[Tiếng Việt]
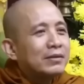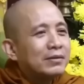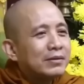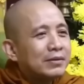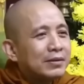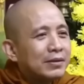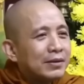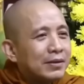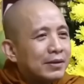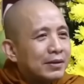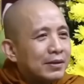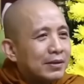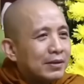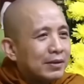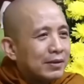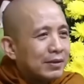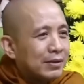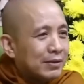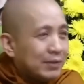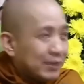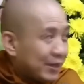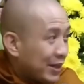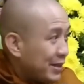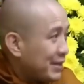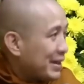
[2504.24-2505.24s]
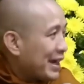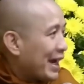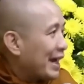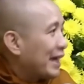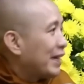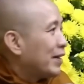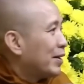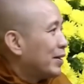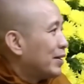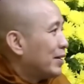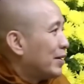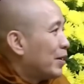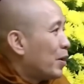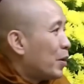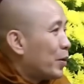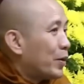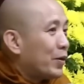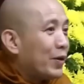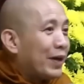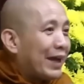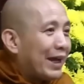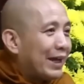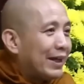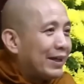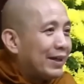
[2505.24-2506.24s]
đó chính xác
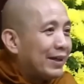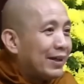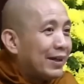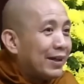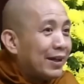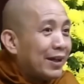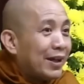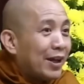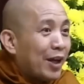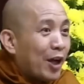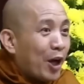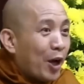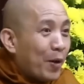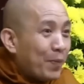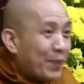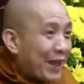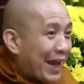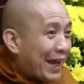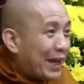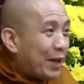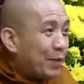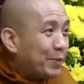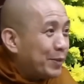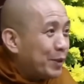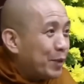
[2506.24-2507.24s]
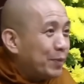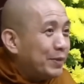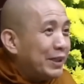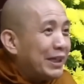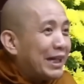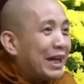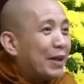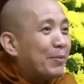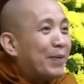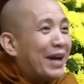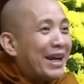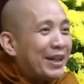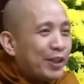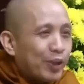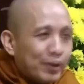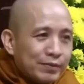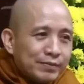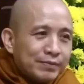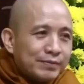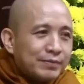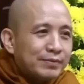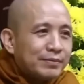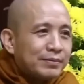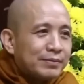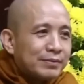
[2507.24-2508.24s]
cô nó hay hôm nay không trúng thì ngày
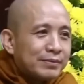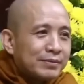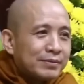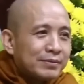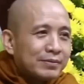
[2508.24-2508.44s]
mai trúng